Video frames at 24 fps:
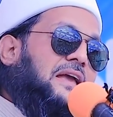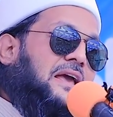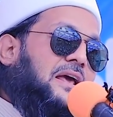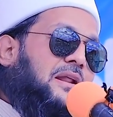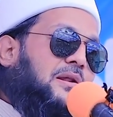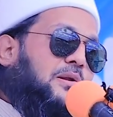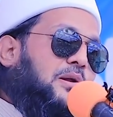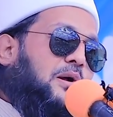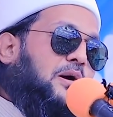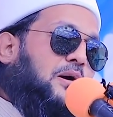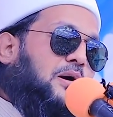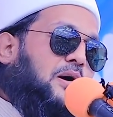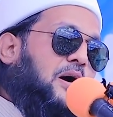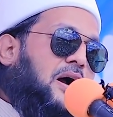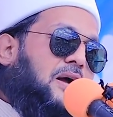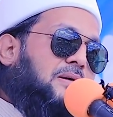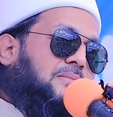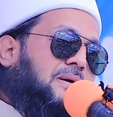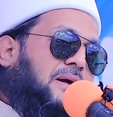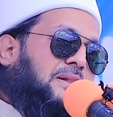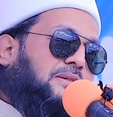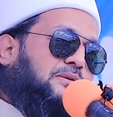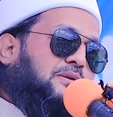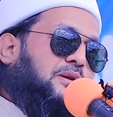এর রোগ
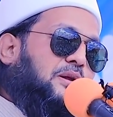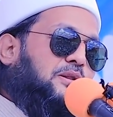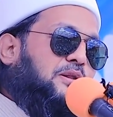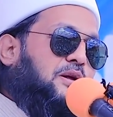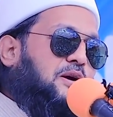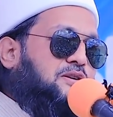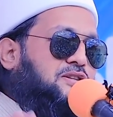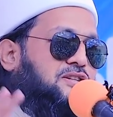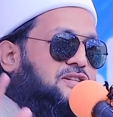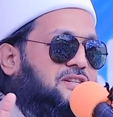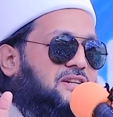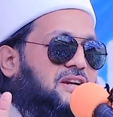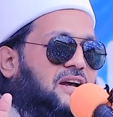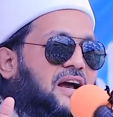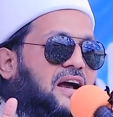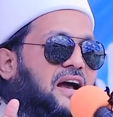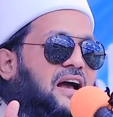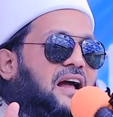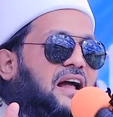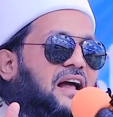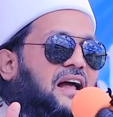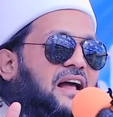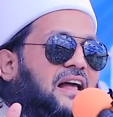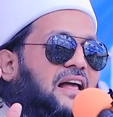হয় মাত্র দশটা
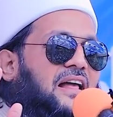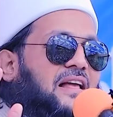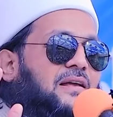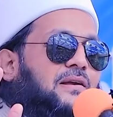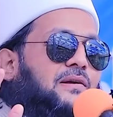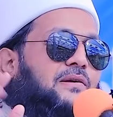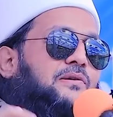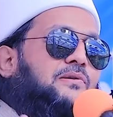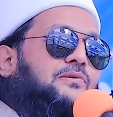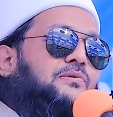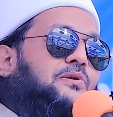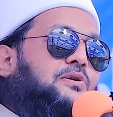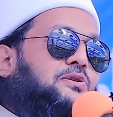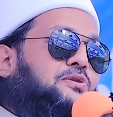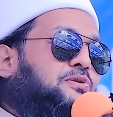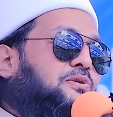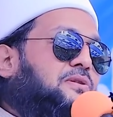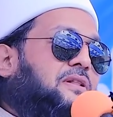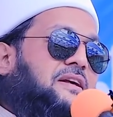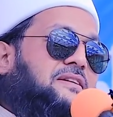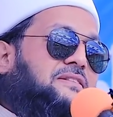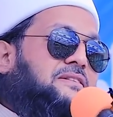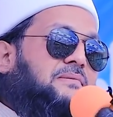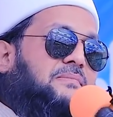
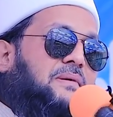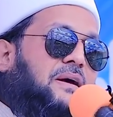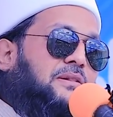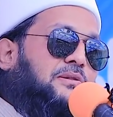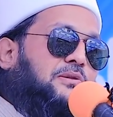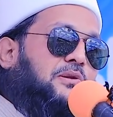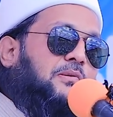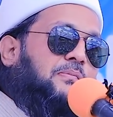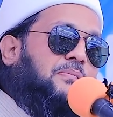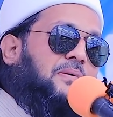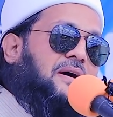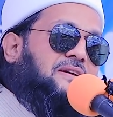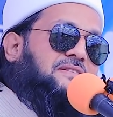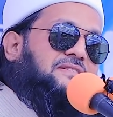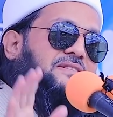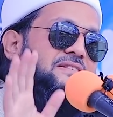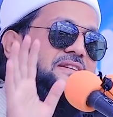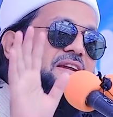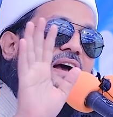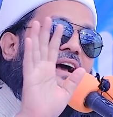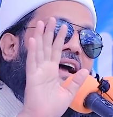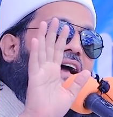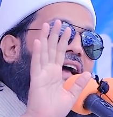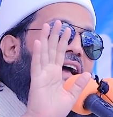ওষুধ আছে মাত্র
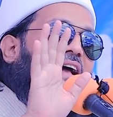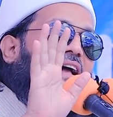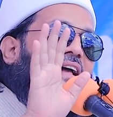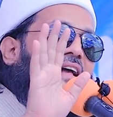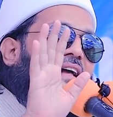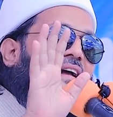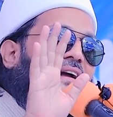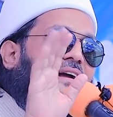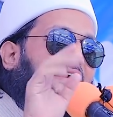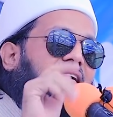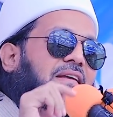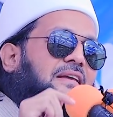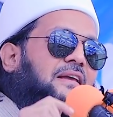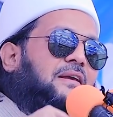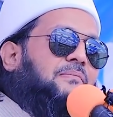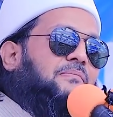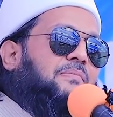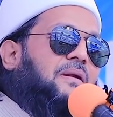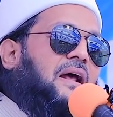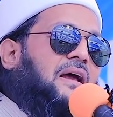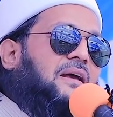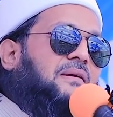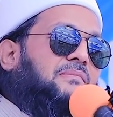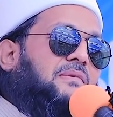পাঁচটা
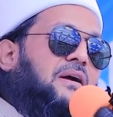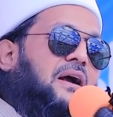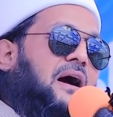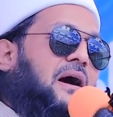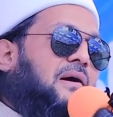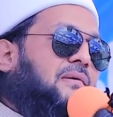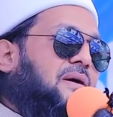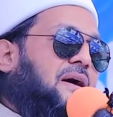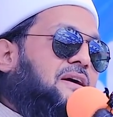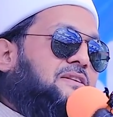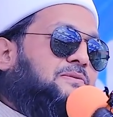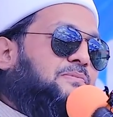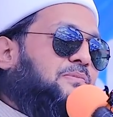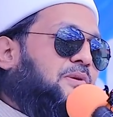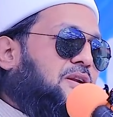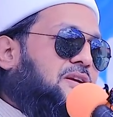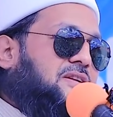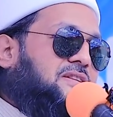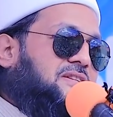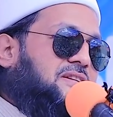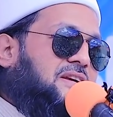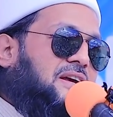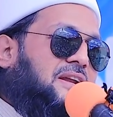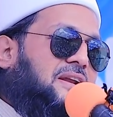ইব্রাহিম খাওয়াজ
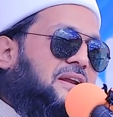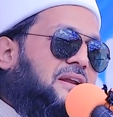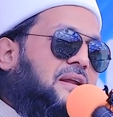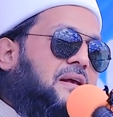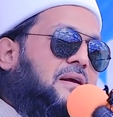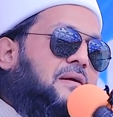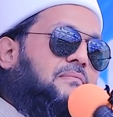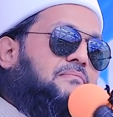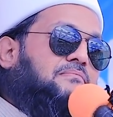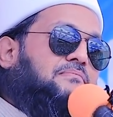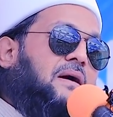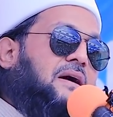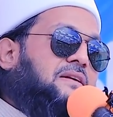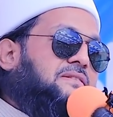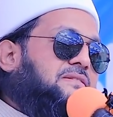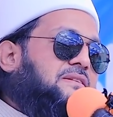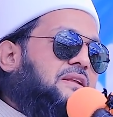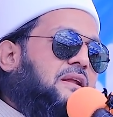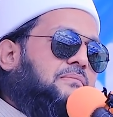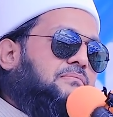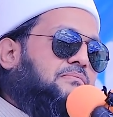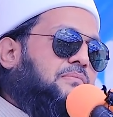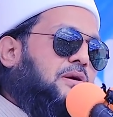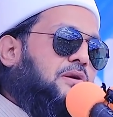বলেছেন পাঁচ
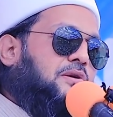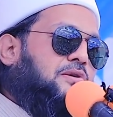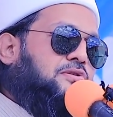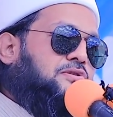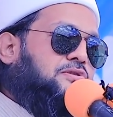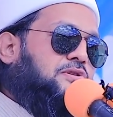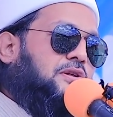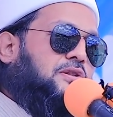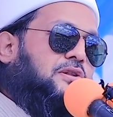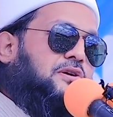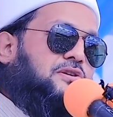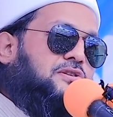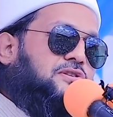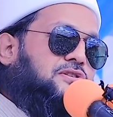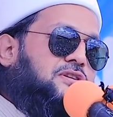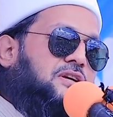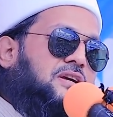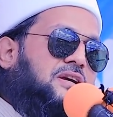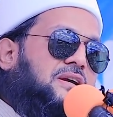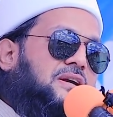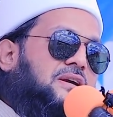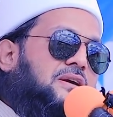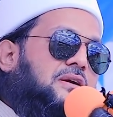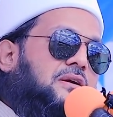নম্বর ঔষধ
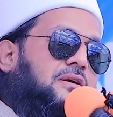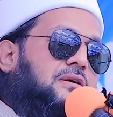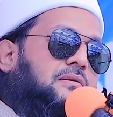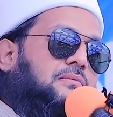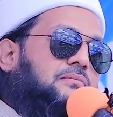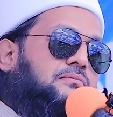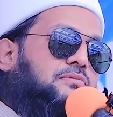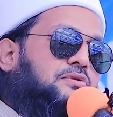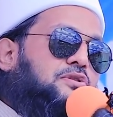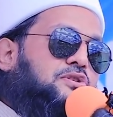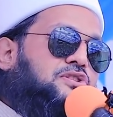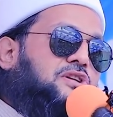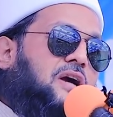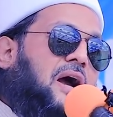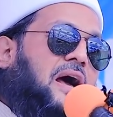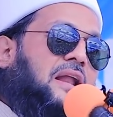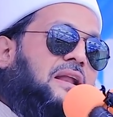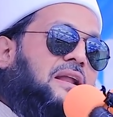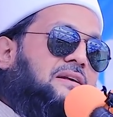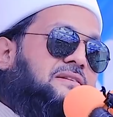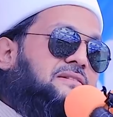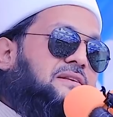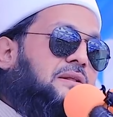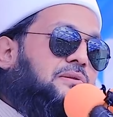হচ্ছে
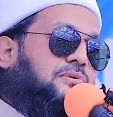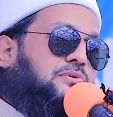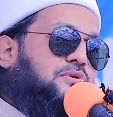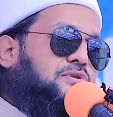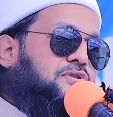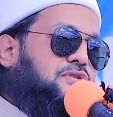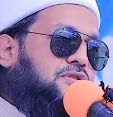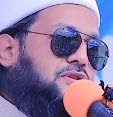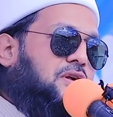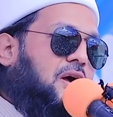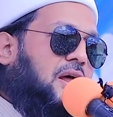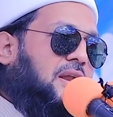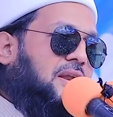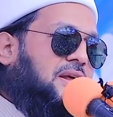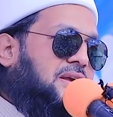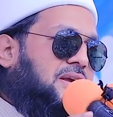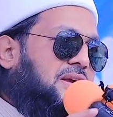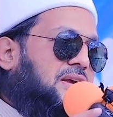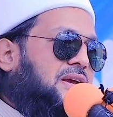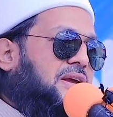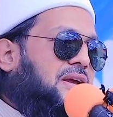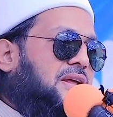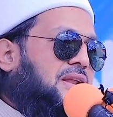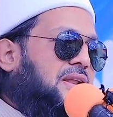
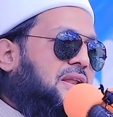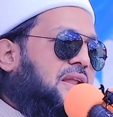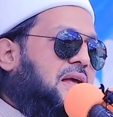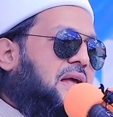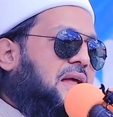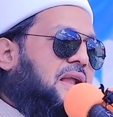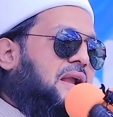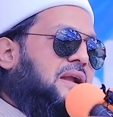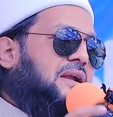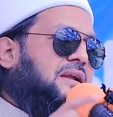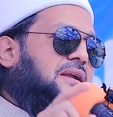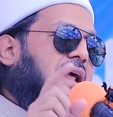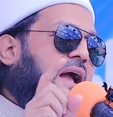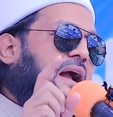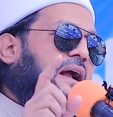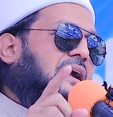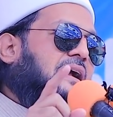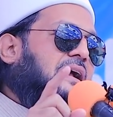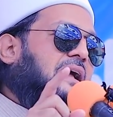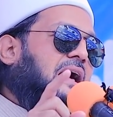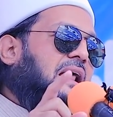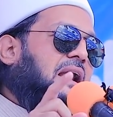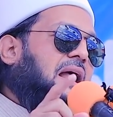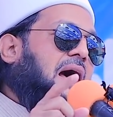মুজালাসাতুসলেহীন
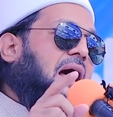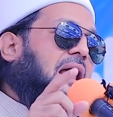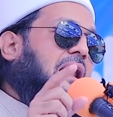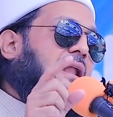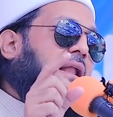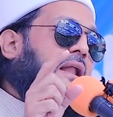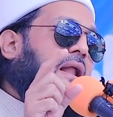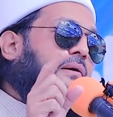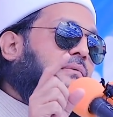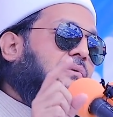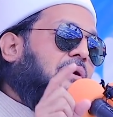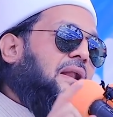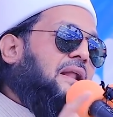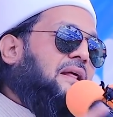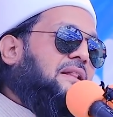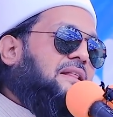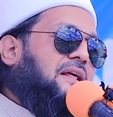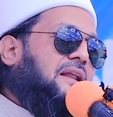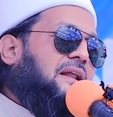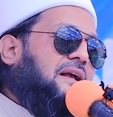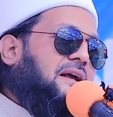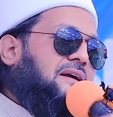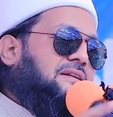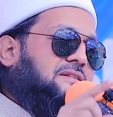ন্যাক্কার
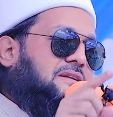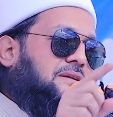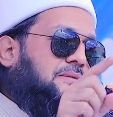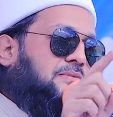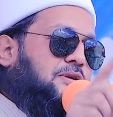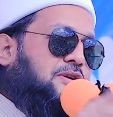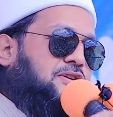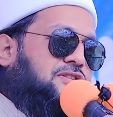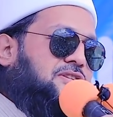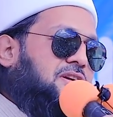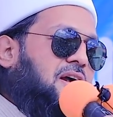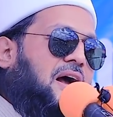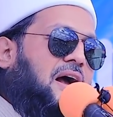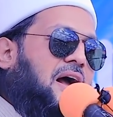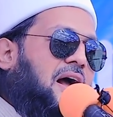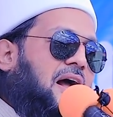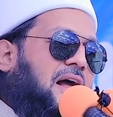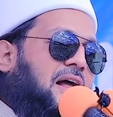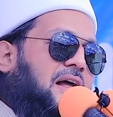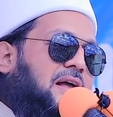আল্লাহওয়ালাদের কাছে বসা